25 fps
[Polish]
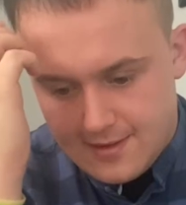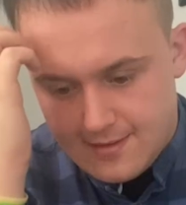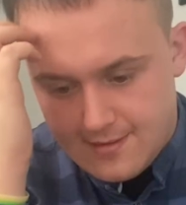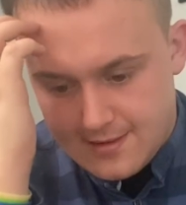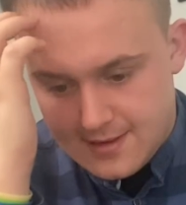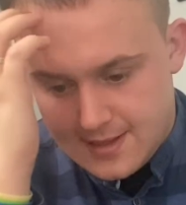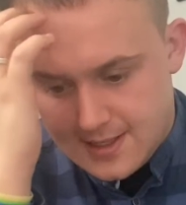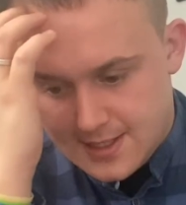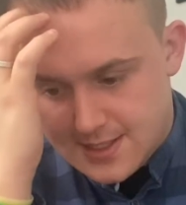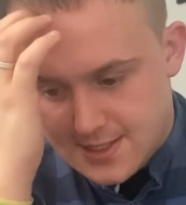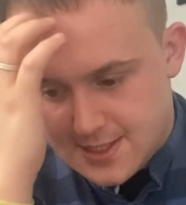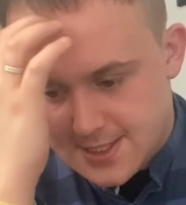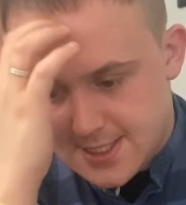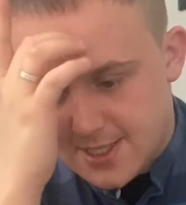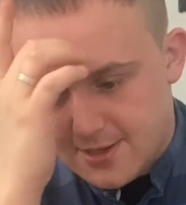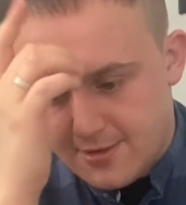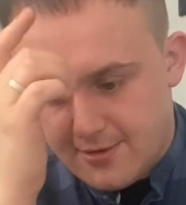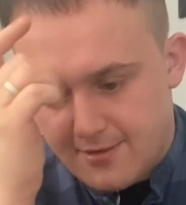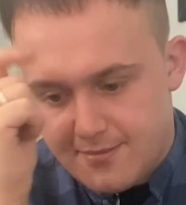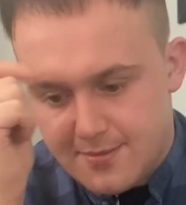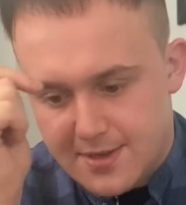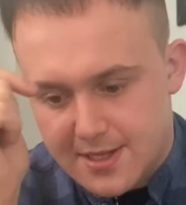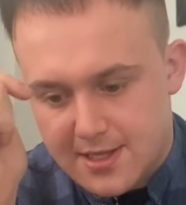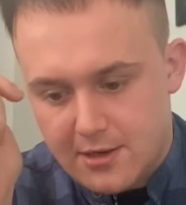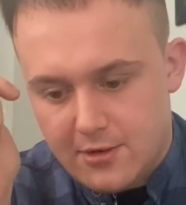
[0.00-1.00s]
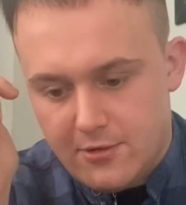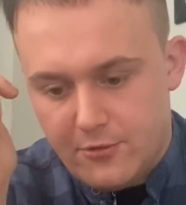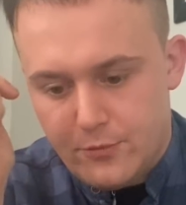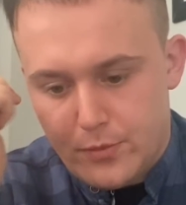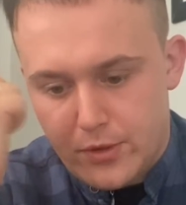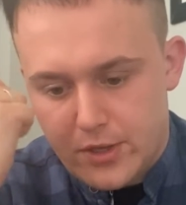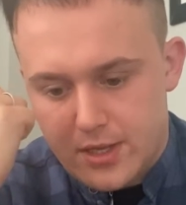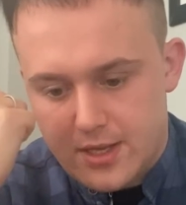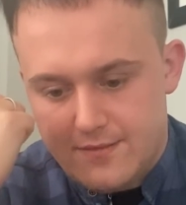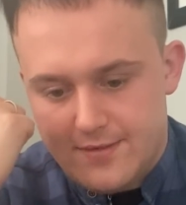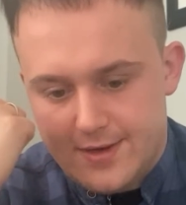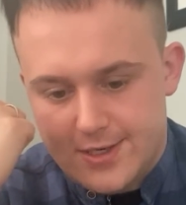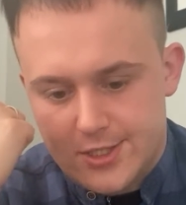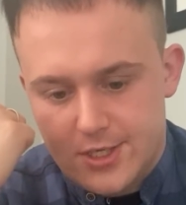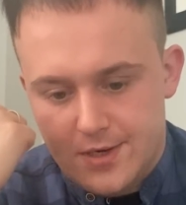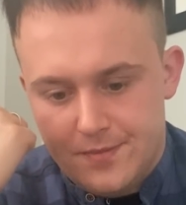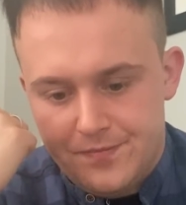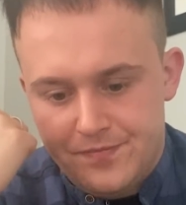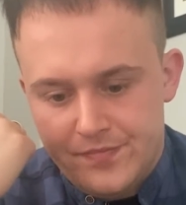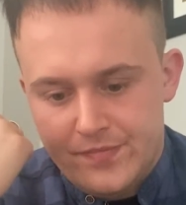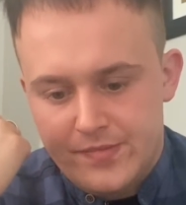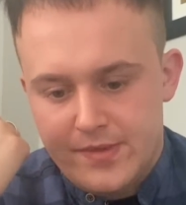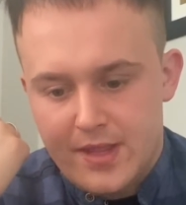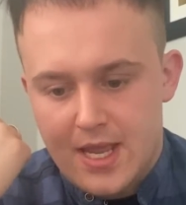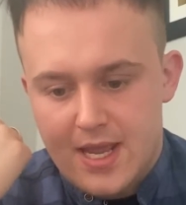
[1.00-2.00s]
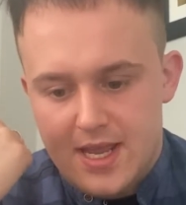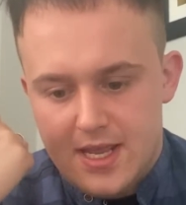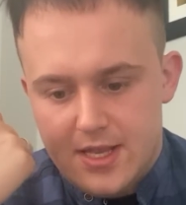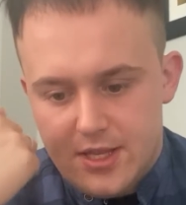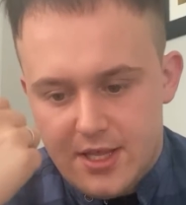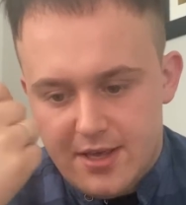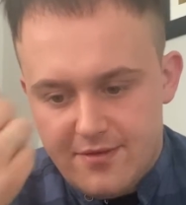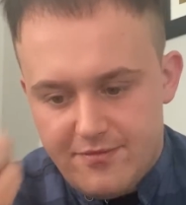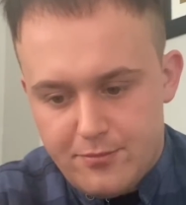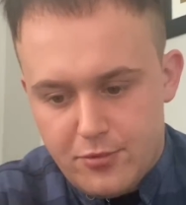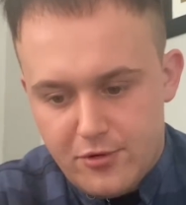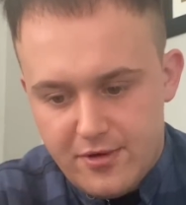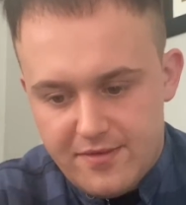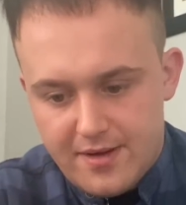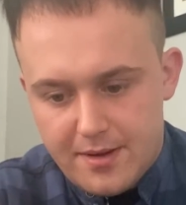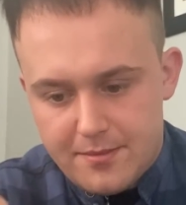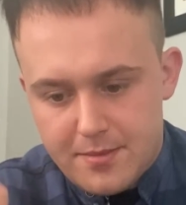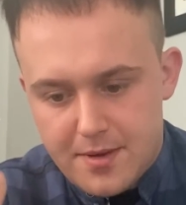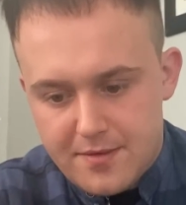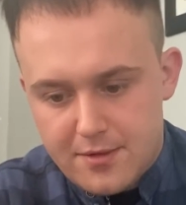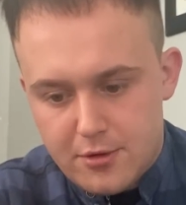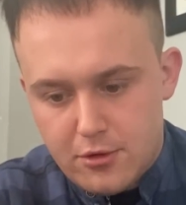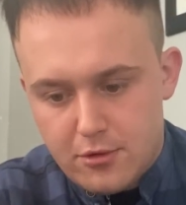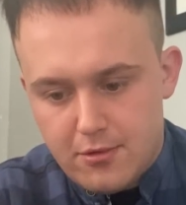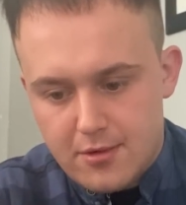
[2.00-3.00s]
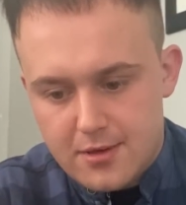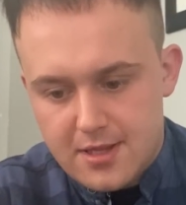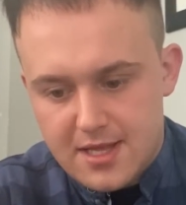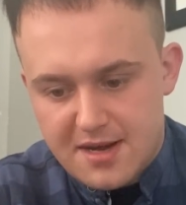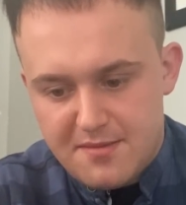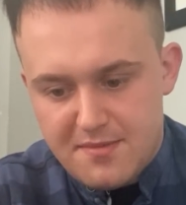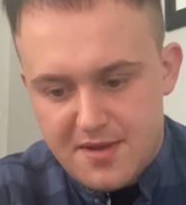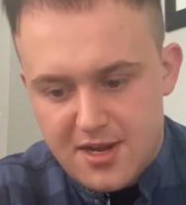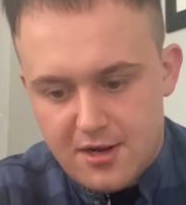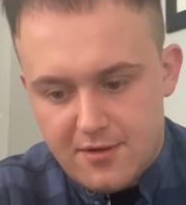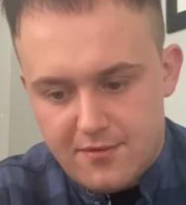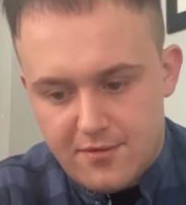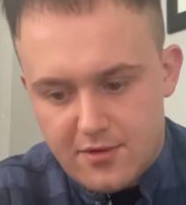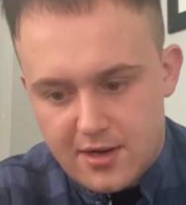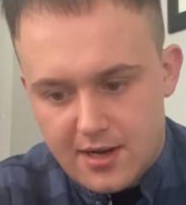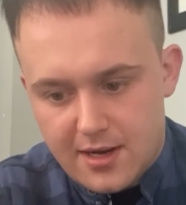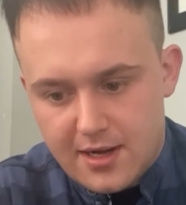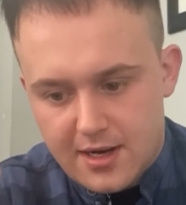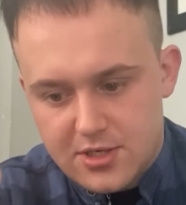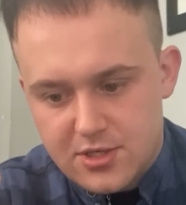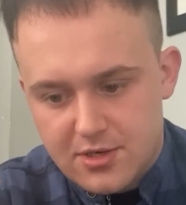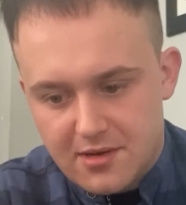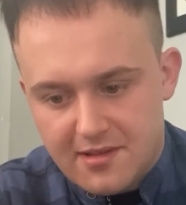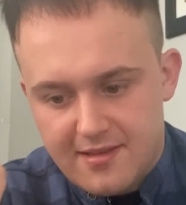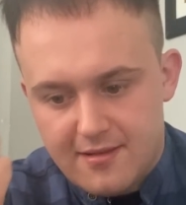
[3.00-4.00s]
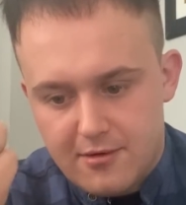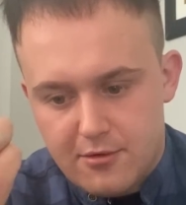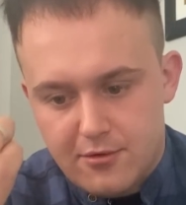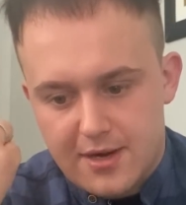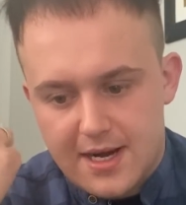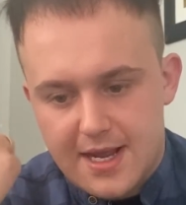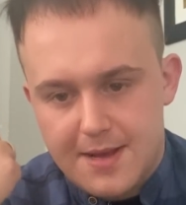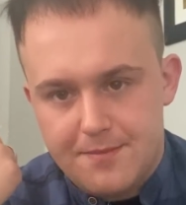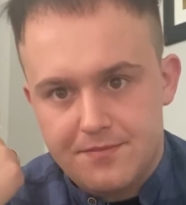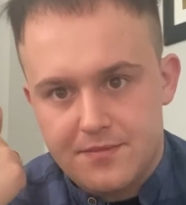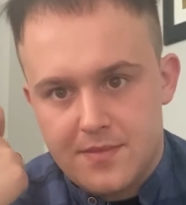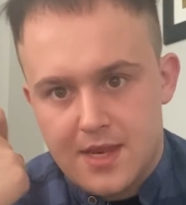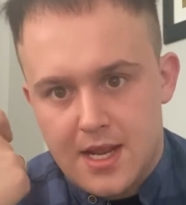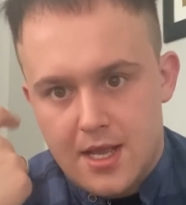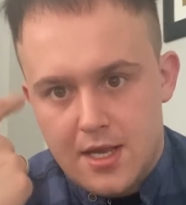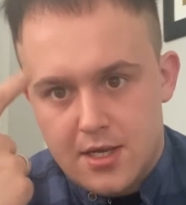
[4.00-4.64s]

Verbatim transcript: syntetycznych kosmetyków, ponieważ nie wpływamy długoterminowo na naszą skórę,